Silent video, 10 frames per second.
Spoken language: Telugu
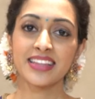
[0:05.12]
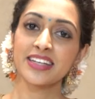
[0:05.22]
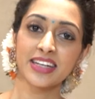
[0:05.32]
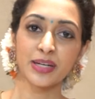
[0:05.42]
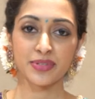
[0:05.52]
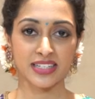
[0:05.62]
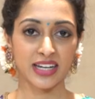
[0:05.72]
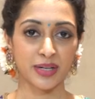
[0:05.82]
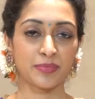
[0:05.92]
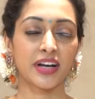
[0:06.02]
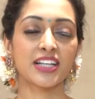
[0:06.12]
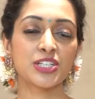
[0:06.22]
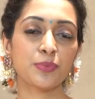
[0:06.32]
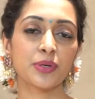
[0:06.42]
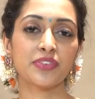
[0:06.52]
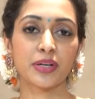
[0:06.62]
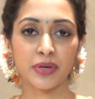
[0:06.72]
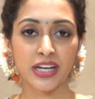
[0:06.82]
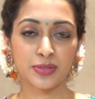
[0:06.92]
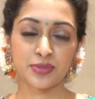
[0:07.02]
అందరికీ నమస్కారం కాంచీపురం
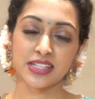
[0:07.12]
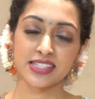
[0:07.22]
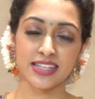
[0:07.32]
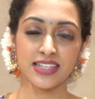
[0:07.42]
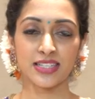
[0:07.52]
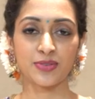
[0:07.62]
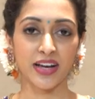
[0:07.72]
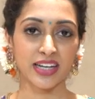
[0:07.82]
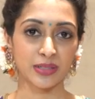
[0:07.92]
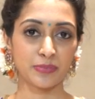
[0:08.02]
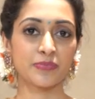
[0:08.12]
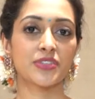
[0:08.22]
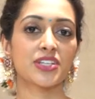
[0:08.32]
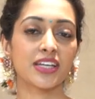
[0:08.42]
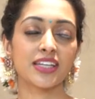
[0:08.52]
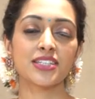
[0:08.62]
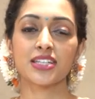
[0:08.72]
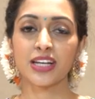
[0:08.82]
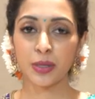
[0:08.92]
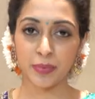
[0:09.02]
వరమహాలక్ష్మి సిల్స్కి స్వాగతం చేనేత
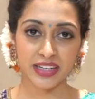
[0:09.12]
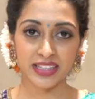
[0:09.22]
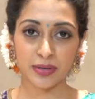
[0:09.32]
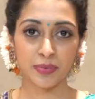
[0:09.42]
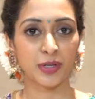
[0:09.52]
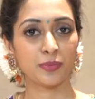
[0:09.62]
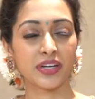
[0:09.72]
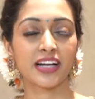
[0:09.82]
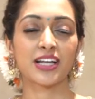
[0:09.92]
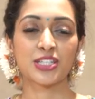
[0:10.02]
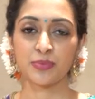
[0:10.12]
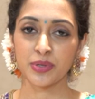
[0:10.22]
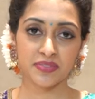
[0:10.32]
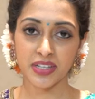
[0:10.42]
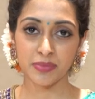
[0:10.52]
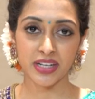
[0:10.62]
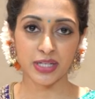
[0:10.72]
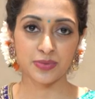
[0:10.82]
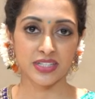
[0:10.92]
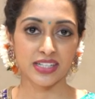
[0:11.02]
చీరలకు పెట్టిందే పేరు మన కాంచీపురం
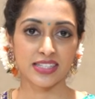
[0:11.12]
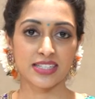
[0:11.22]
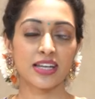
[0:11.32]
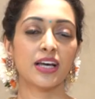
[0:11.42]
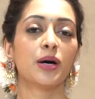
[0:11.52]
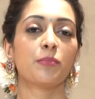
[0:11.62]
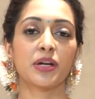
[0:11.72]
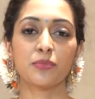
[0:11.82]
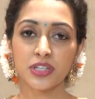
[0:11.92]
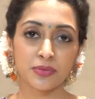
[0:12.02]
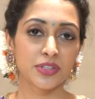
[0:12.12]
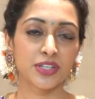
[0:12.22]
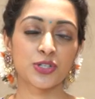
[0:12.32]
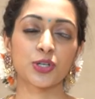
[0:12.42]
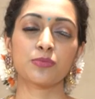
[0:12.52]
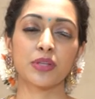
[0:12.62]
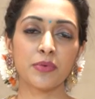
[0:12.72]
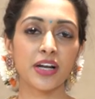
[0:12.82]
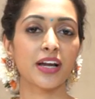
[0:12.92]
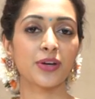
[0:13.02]
వరమహాలక్ష్మి సిల్స్ మన మొట్టమొదటి షోరూమ్
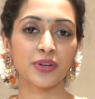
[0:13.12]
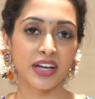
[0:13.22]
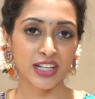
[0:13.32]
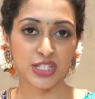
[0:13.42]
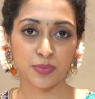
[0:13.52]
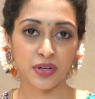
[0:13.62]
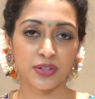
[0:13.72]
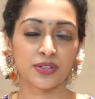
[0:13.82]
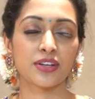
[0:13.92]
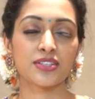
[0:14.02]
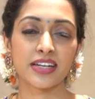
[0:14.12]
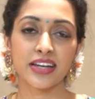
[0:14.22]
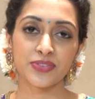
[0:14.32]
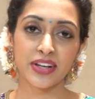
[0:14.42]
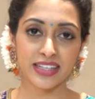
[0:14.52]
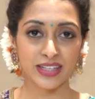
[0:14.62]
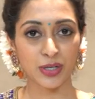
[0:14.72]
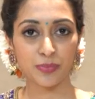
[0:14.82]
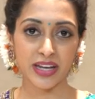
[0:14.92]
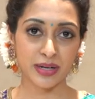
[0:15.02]
తమిళనాడులోని కాంచీపురం టూ థౌజండ్ ట్వెల్వ్
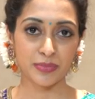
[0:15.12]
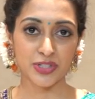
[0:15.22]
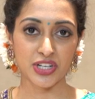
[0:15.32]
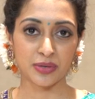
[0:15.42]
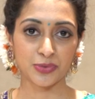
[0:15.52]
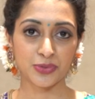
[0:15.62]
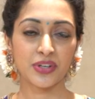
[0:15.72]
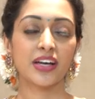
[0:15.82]
ఇయర్లో ప్రారంభించాము